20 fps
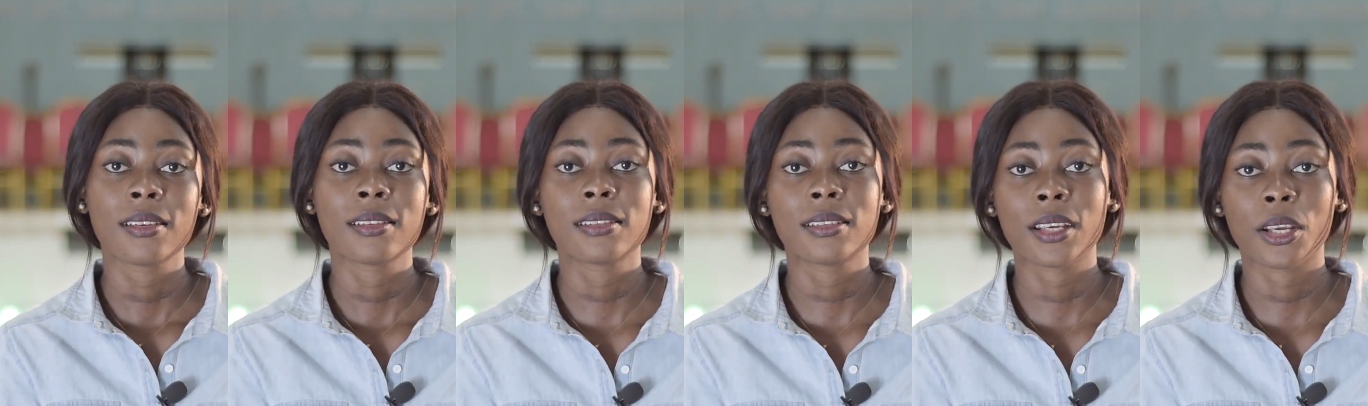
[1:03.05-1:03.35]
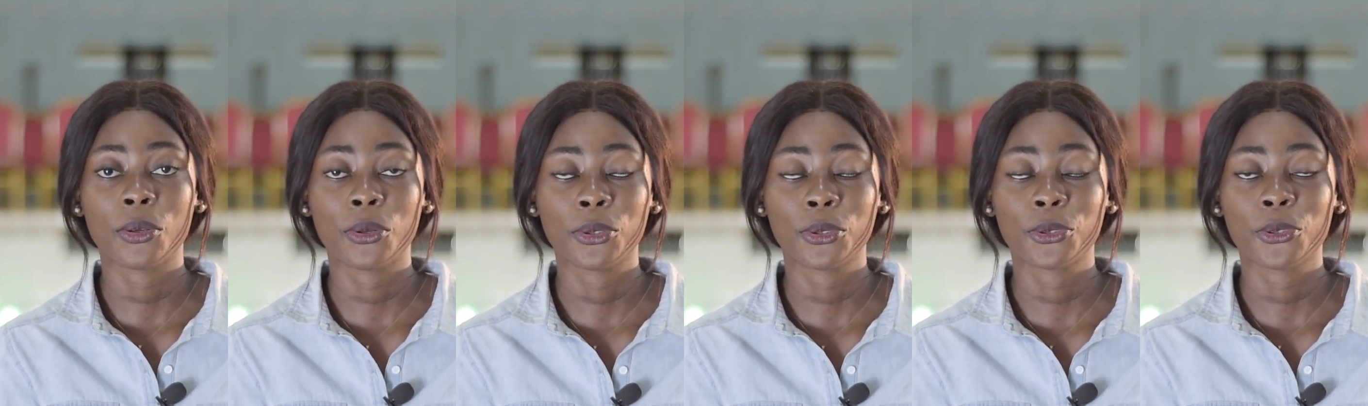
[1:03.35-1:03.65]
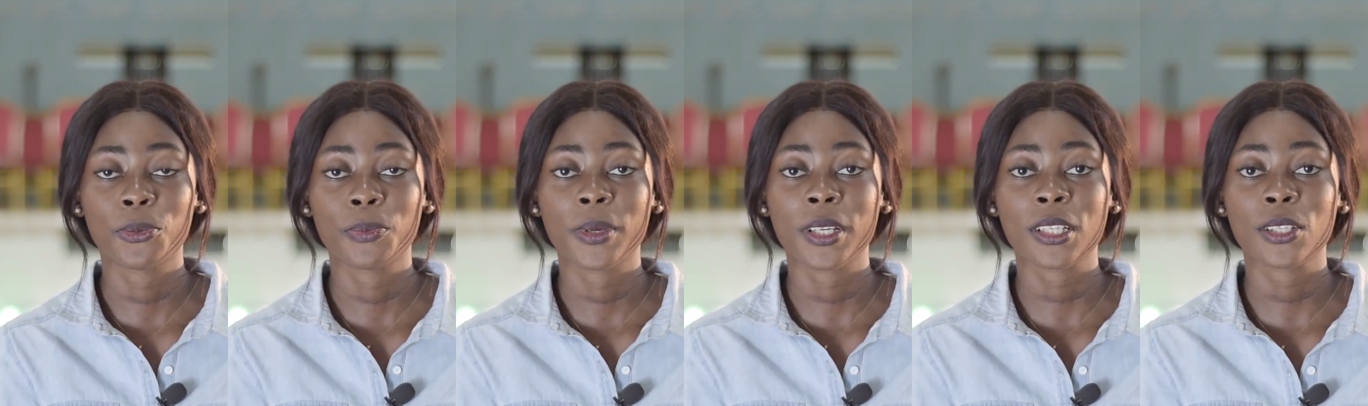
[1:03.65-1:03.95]

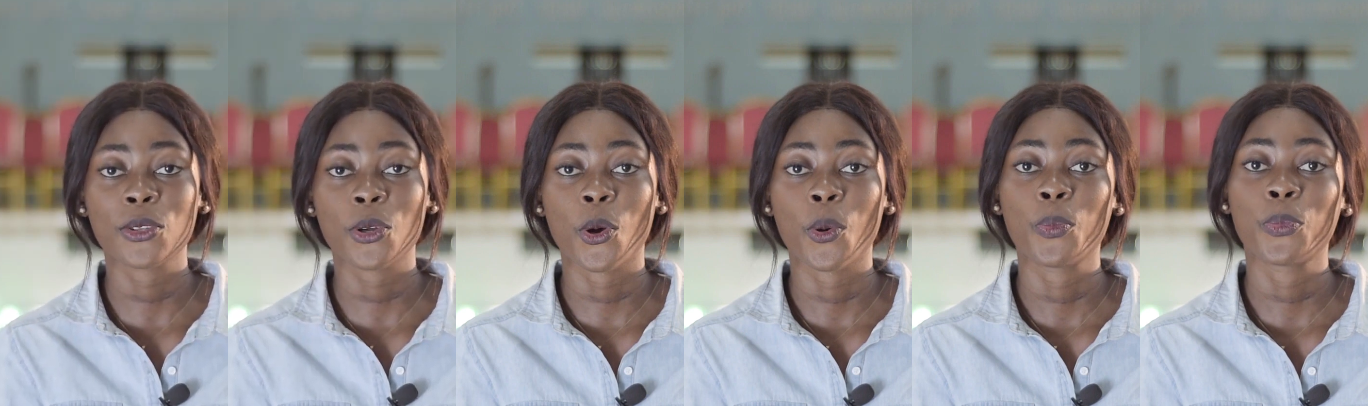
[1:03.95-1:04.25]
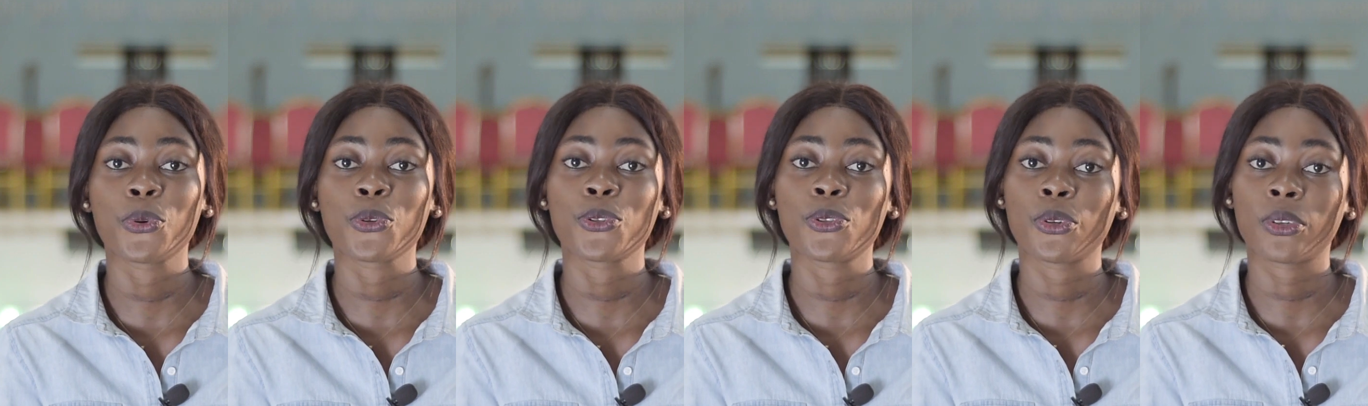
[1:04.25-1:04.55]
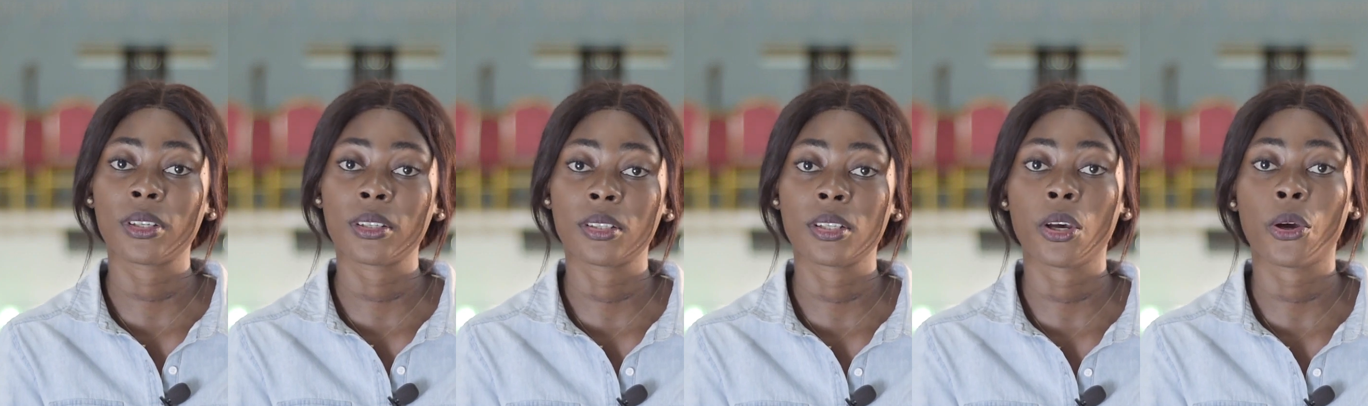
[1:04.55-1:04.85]
cellule de maison pour
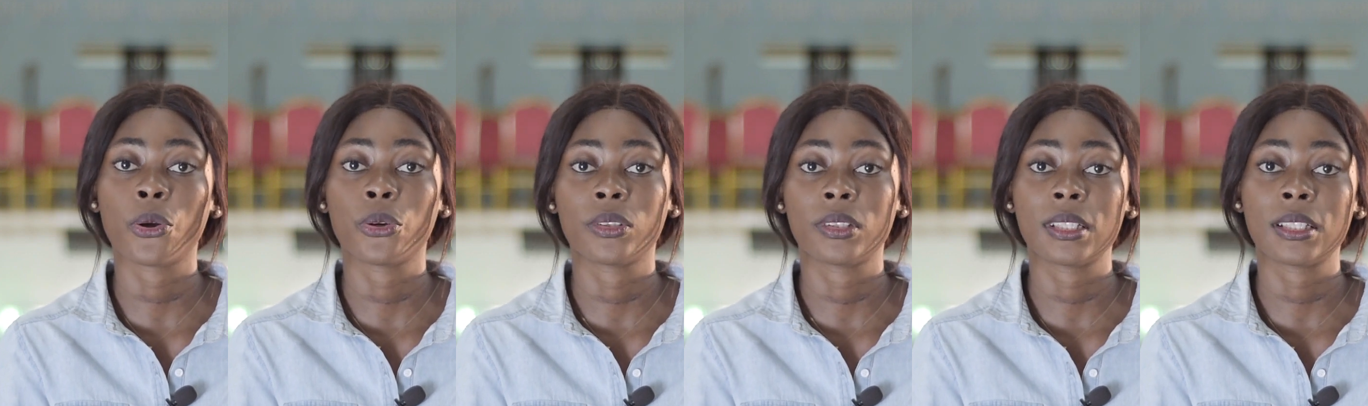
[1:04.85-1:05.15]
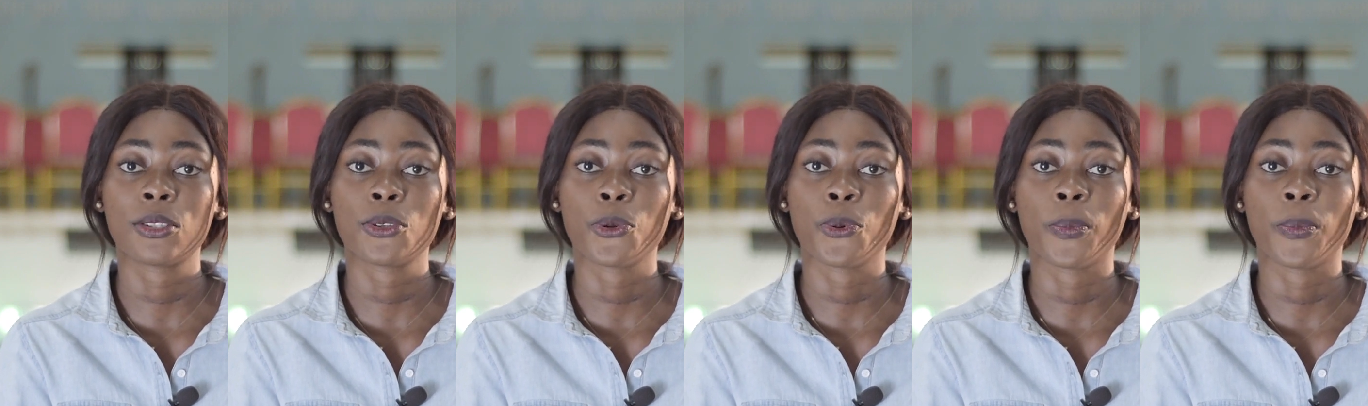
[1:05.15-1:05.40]
ceux qui se réunissent